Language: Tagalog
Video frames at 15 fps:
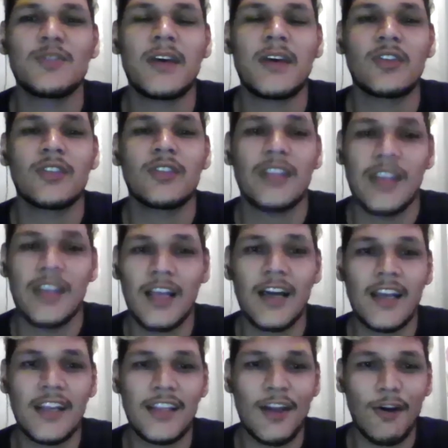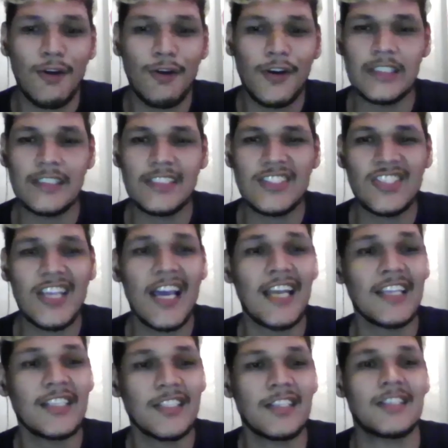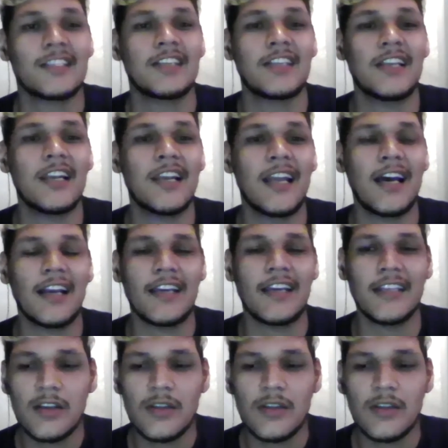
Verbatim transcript: meron talaga rin akong challenge sa sarili lagi.